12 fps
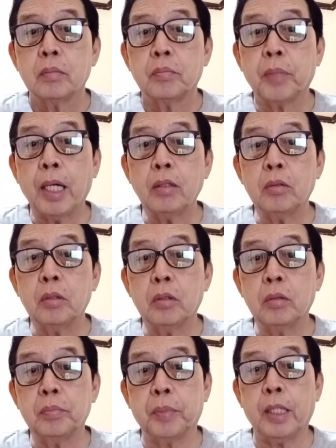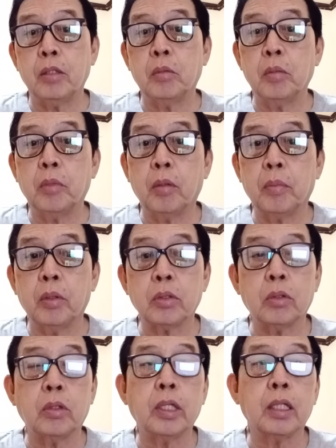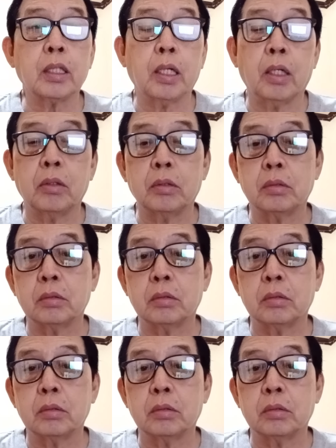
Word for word: Paano, oh, paano mo iboboto? Ayan oh, nga oh.